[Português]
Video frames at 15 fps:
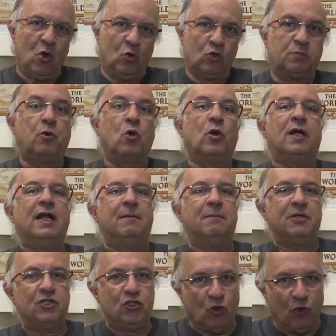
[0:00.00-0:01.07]
Os
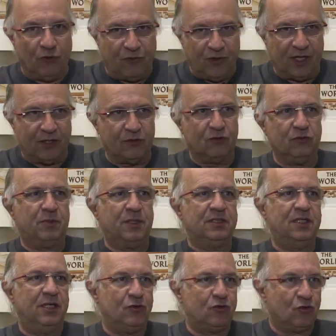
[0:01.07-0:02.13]
programas de governo para as
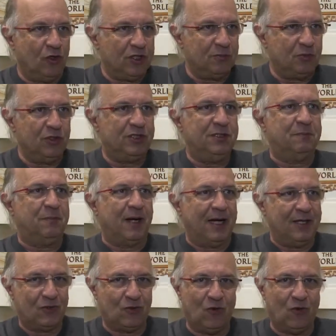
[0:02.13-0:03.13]
eleições municipais